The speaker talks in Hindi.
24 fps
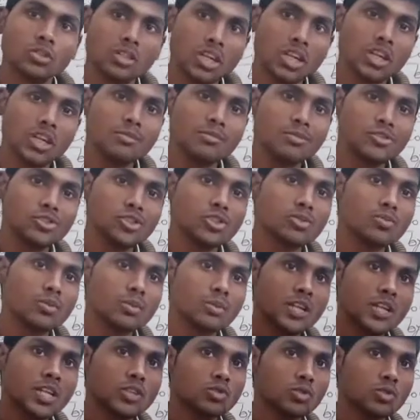डेली बेसिस पर
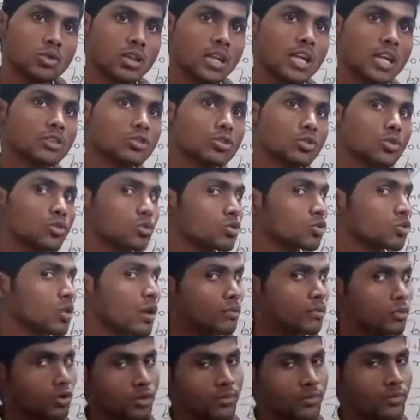मेरा जो क्लास हो उसको आप
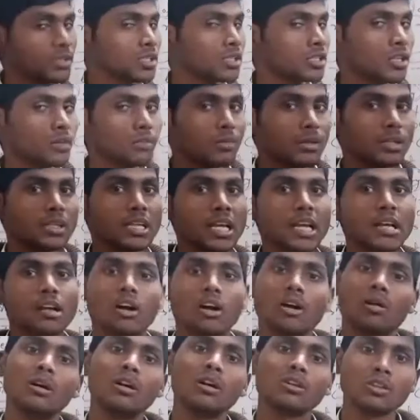नोटिफिकेशन मिल जाए
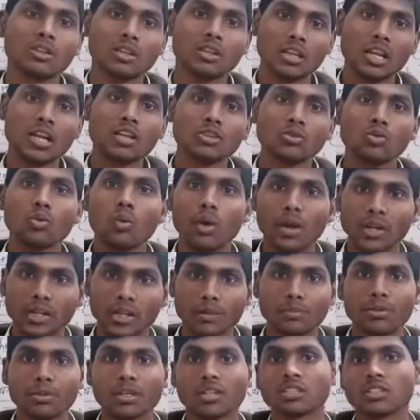और क्लास को
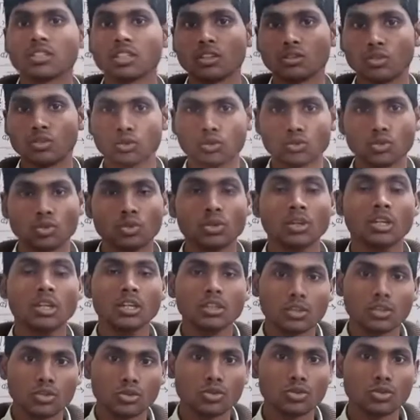अटैम्प्ट कर सके दोस्तों
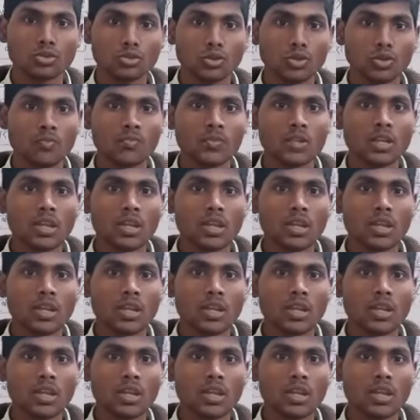तो दोस्तों